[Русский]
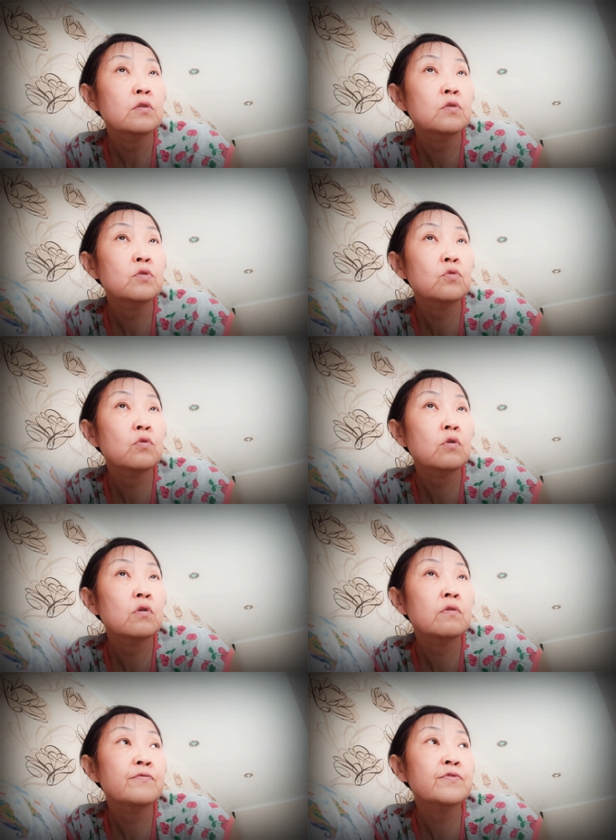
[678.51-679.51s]

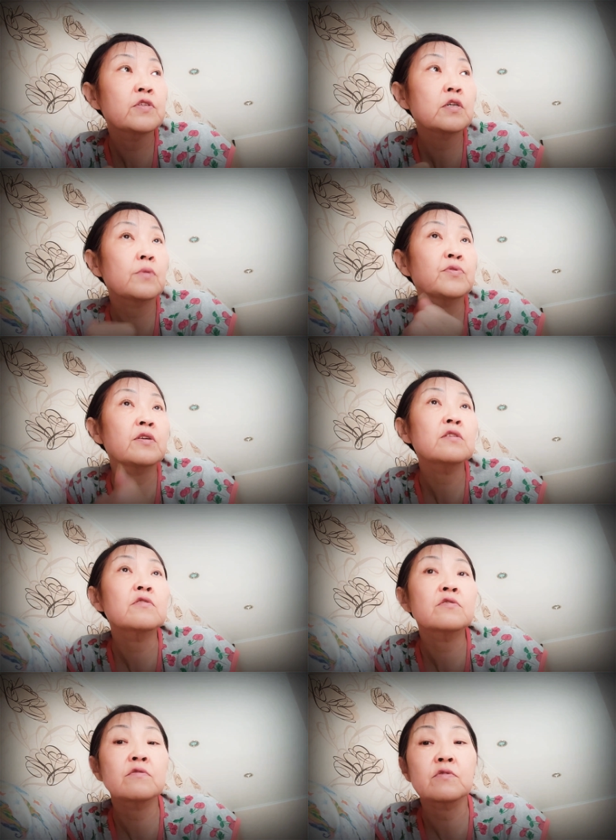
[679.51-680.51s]
Но в тех
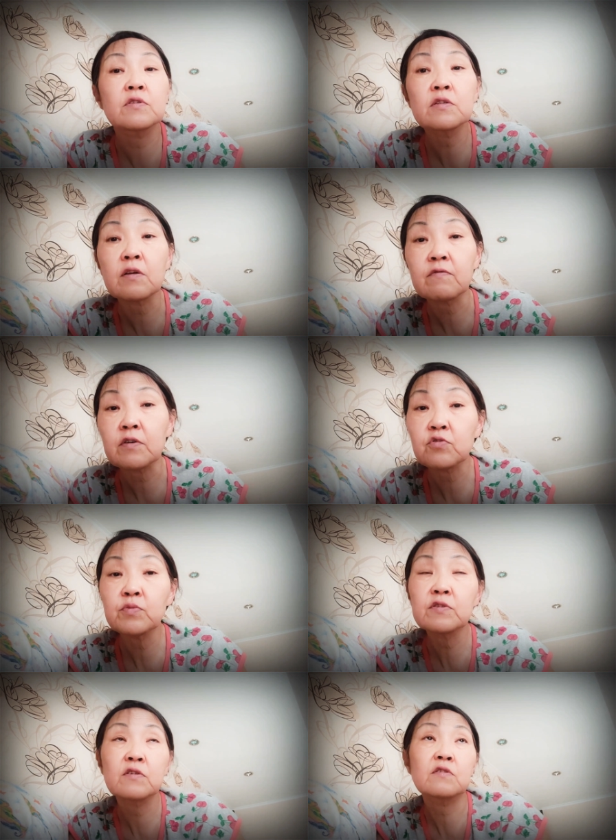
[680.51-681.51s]
обстоятельствах, где там в
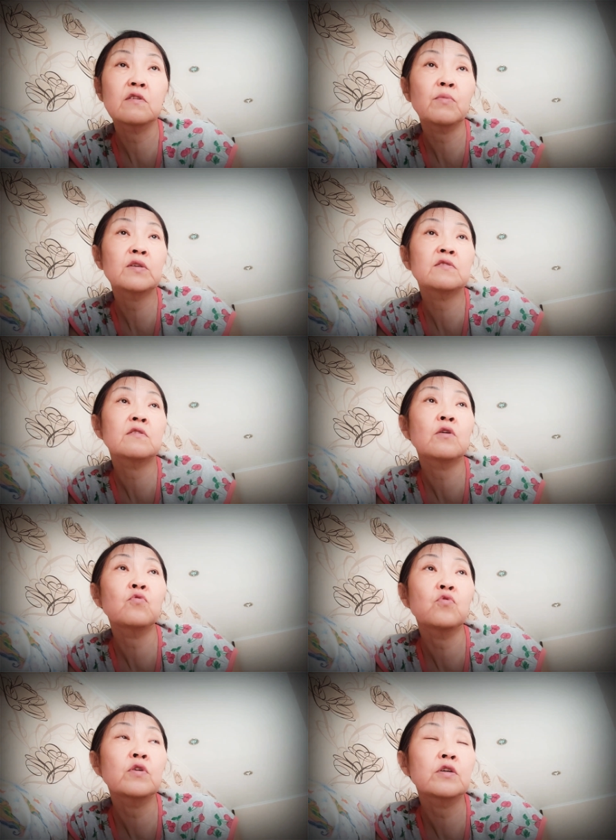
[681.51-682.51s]
Актюбинске заниматься
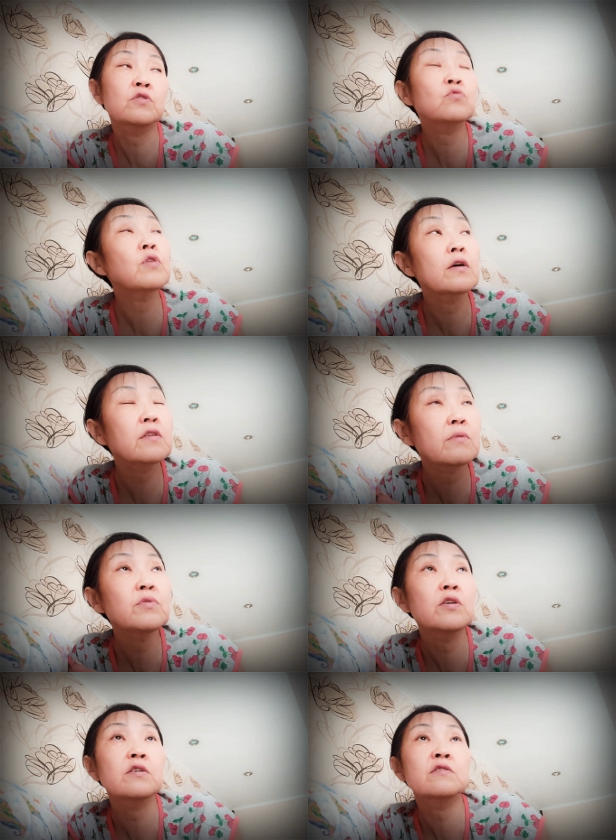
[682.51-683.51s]
наукой, ну да, там
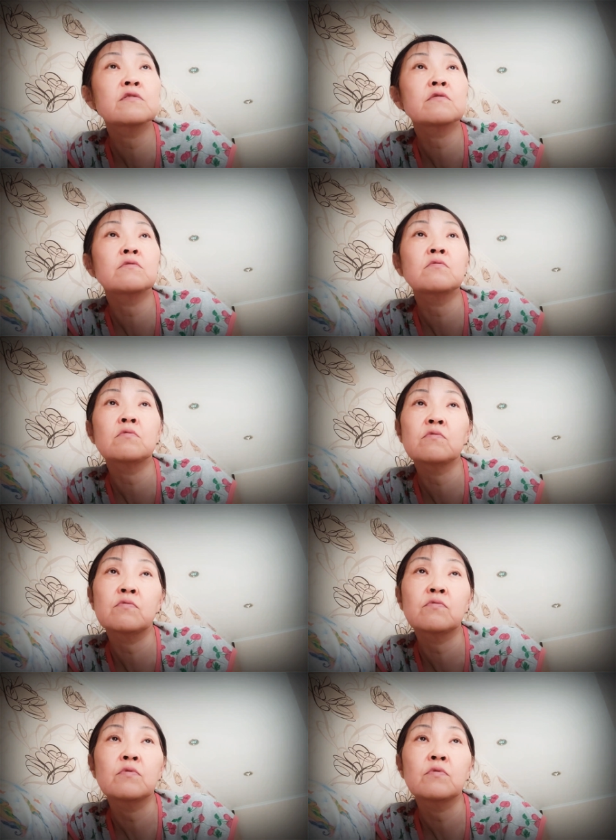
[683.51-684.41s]
есть э,